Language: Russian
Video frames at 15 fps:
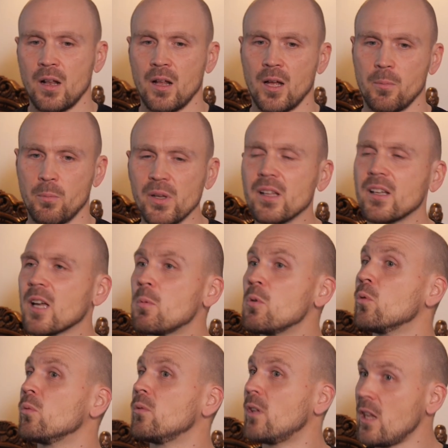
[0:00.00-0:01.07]
А, было как
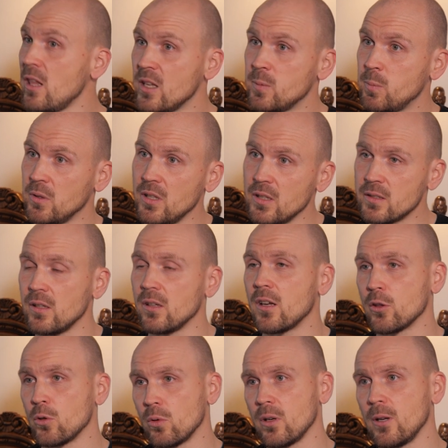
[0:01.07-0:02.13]
минимум три экспедиции,
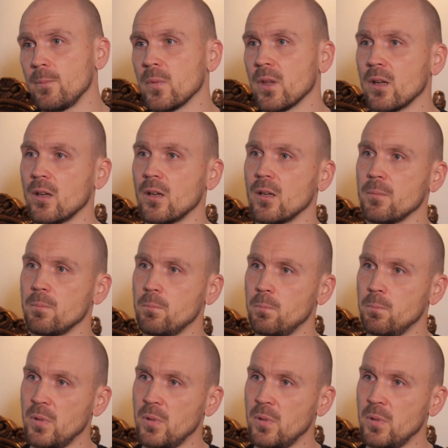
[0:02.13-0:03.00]
которые а,